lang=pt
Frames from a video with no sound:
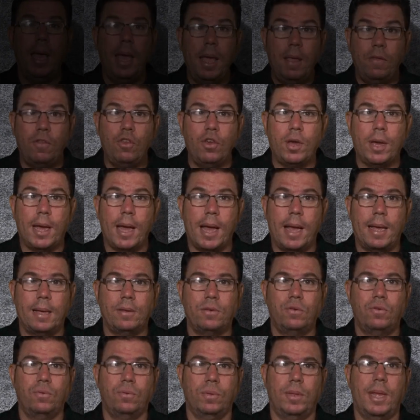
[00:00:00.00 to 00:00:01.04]
Este
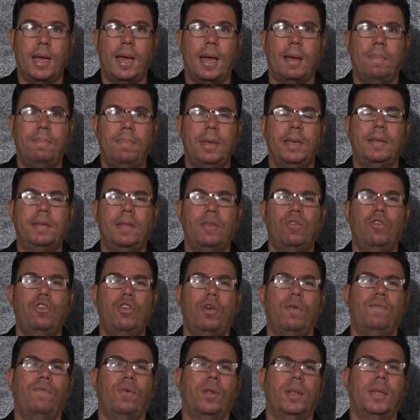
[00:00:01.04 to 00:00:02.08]
caso da besta de
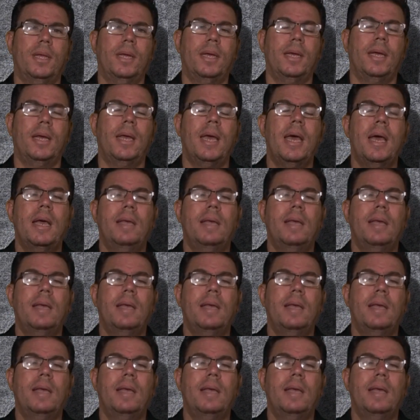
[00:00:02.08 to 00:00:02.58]
Jevodan